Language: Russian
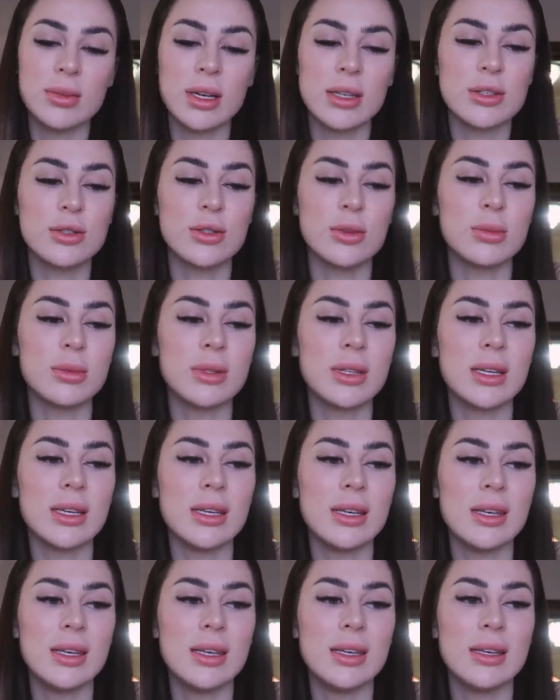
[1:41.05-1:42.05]
особо-то
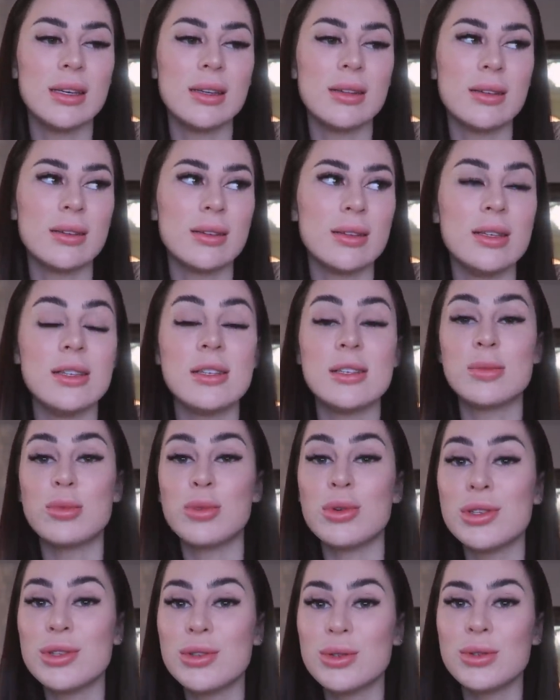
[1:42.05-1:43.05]
и не это, не
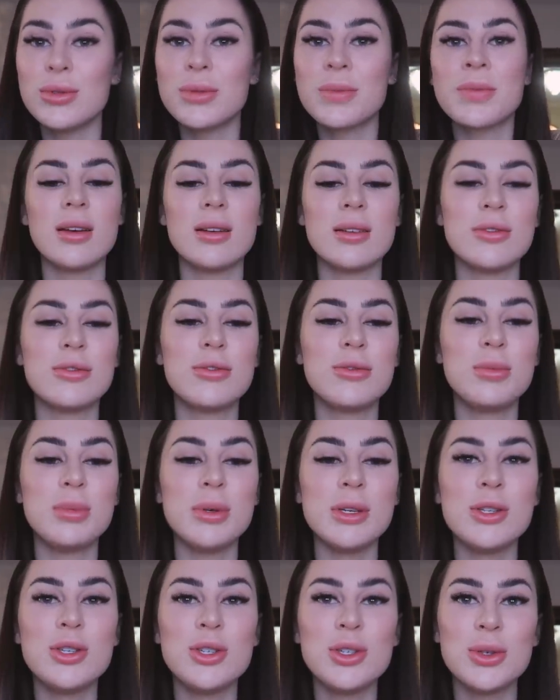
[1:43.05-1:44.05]
использую э, в
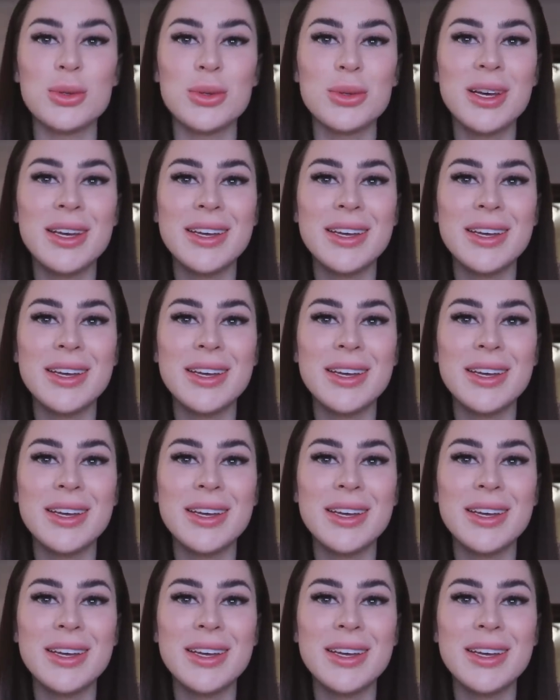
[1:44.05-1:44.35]
пищу,